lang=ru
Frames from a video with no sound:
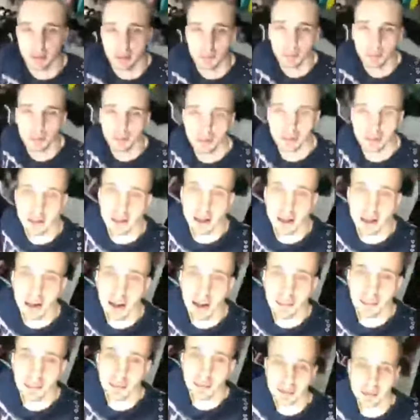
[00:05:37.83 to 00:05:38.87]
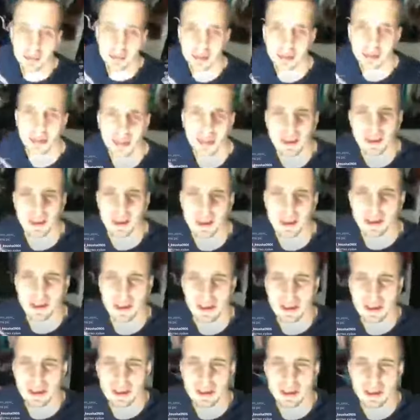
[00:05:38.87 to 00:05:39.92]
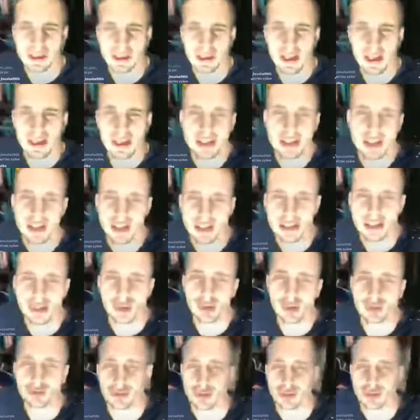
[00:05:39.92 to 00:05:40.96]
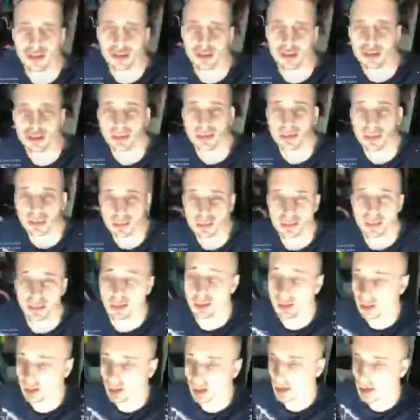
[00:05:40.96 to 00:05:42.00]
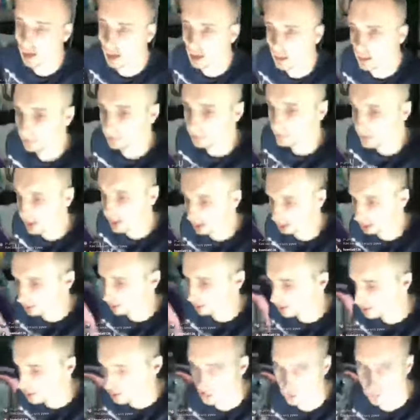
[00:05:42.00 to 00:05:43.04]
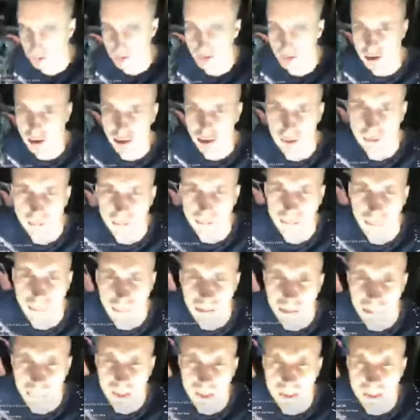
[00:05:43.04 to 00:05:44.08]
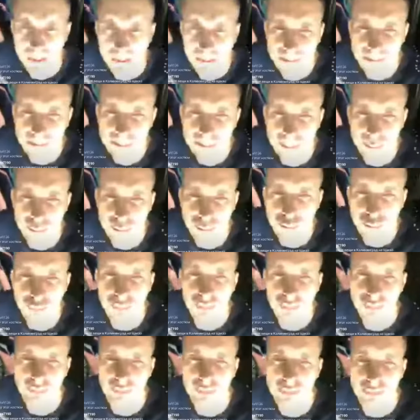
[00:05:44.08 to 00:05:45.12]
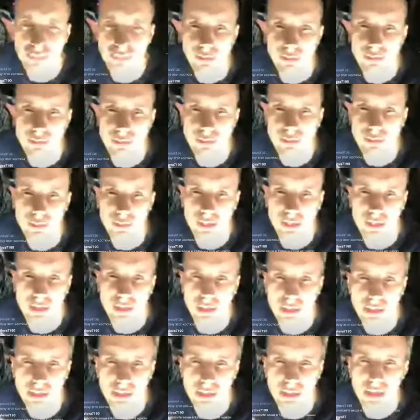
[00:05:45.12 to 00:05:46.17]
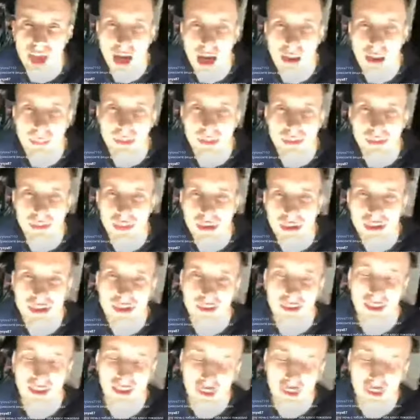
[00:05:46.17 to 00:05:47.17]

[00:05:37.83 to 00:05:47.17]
это было великолепно. Есть кроссовки. А, нет, кроссовок нет. М-м-м, да, без вас